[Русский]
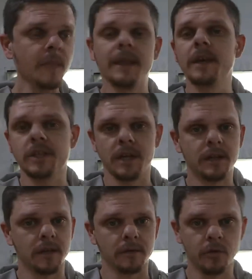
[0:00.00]
Конечно,
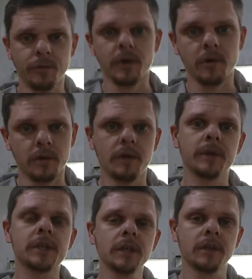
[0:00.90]
это супер крутые
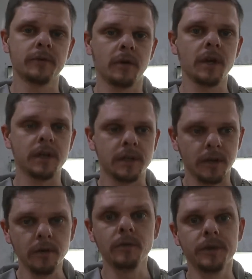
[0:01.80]
машинки, все
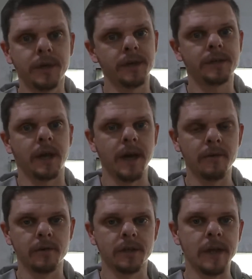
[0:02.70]
классно, но у них есть
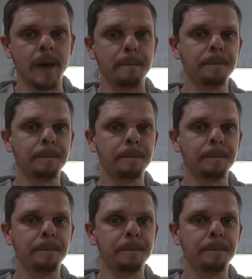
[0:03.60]
такая вот цена.